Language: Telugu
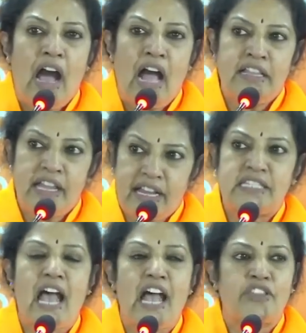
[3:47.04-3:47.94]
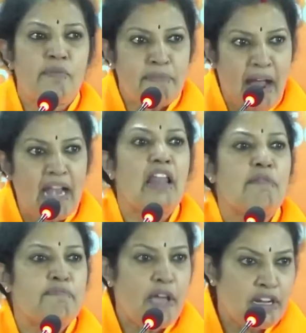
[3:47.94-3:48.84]
అధిక శాతం
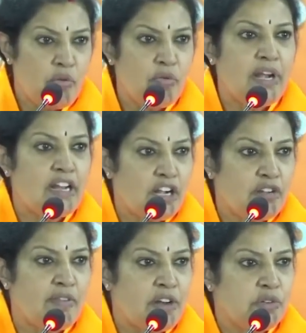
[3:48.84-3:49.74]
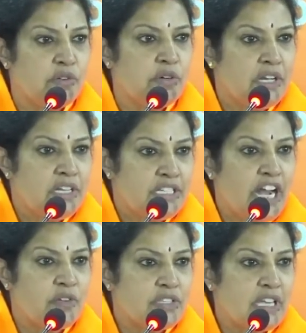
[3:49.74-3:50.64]
మహిళల పేరున ఉండేటట్టు వారు
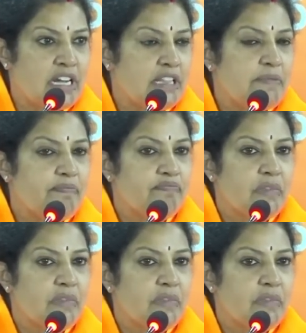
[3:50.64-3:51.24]
చేయటం జరిగింది